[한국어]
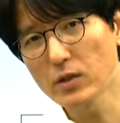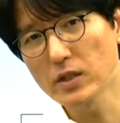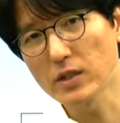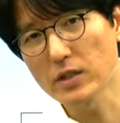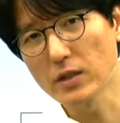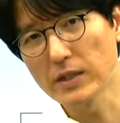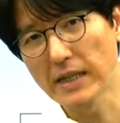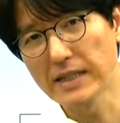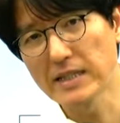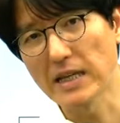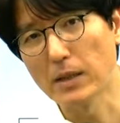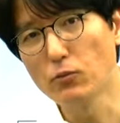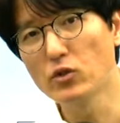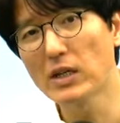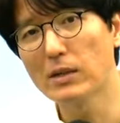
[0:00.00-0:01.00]
측정되는
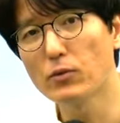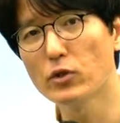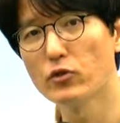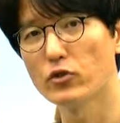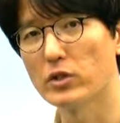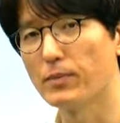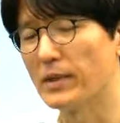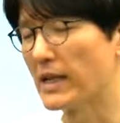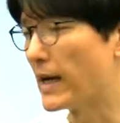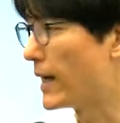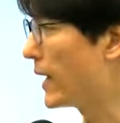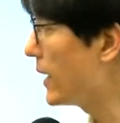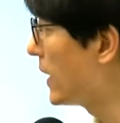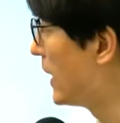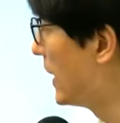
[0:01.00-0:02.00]
재무자본
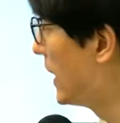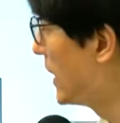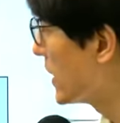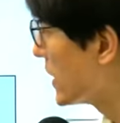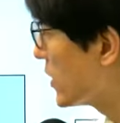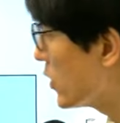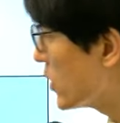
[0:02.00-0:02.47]
유지입니다. 기초